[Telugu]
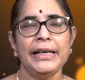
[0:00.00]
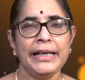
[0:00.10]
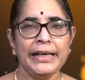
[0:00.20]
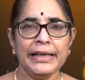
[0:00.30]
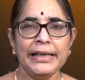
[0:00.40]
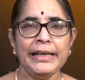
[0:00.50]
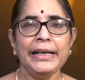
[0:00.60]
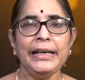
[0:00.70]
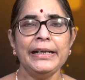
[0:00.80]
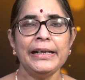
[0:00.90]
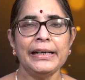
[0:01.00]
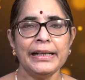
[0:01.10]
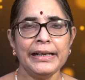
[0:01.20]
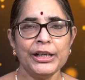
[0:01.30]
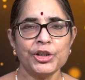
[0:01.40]
ఈ లీగల్
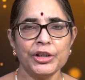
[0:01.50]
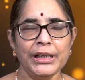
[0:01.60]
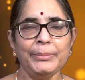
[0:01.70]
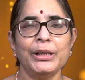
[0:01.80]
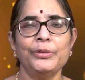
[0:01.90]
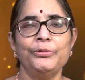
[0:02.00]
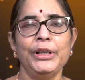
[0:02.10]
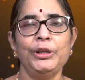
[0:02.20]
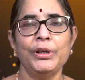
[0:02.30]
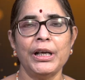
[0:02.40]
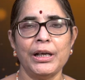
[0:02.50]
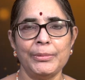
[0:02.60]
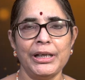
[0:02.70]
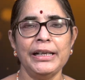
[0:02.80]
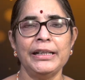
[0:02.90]
డిక్లరేషన్ని మనం
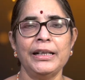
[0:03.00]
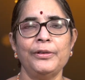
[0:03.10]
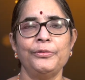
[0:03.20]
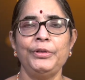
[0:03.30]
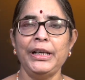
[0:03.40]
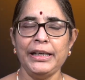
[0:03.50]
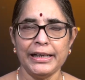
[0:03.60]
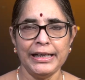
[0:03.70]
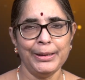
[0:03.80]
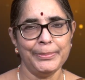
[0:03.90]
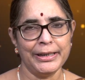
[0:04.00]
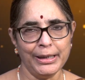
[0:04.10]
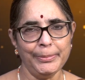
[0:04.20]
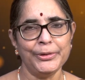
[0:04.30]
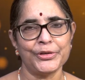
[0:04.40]
వీలునామా లేదా విల్ అనే
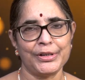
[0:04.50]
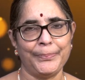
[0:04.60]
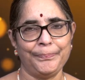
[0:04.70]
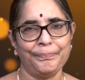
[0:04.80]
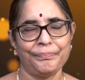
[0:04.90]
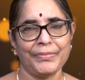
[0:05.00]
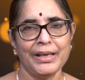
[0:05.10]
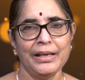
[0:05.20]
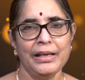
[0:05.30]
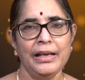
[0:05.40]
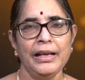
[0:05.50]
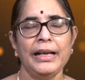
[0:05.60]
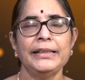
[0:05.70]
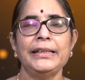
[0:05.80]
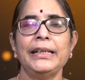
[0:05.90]
పేరిట పిలుస్తాం
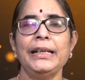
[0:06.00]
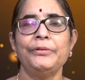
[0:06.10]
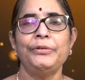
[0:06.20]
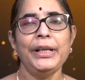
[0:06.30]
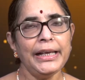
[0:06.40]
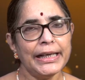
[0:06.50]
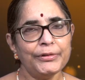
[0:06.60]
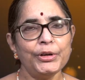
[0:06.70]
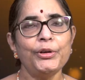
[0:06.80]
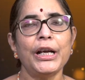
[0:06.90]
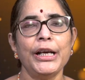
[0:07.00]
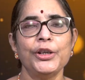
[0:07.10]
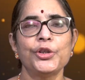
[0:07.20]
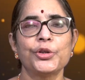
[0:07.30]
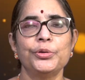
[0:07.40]
అయితే విల్ ఎవరు
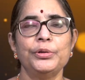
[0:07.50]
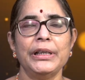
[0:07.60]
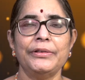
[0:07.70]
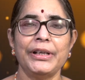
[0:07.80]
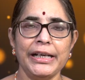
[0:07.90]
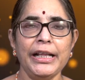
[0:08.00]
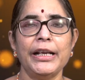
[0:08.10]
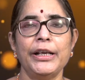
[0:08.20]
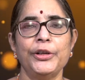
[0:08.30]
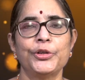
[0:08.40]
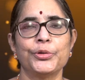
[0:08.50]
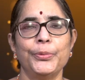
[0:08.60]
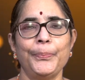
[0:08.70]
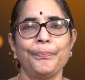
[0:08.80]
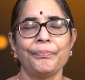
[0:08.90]
రాయొచ్చు ఎవరైనా రాయొచ్చు
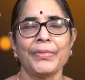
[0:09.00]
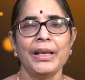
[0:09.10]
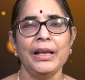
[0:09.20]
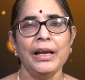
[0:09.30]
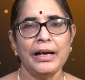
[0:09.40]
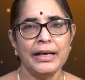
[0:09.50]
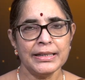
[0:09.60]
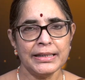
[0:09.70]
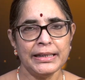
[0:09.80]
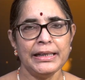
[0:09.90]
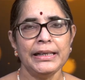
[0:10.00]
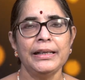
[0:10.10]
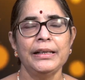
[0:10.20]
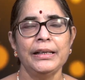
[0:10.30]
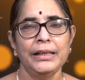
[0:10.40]
ఆస్తి
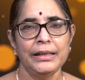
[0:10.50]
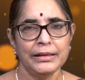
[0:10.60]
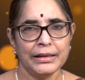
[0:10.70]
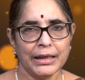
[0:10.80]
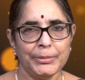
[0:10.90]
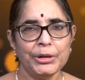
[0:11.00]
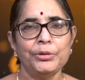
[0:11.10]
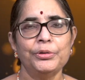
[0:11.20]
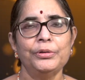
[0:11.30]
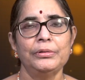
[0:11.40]
తమకు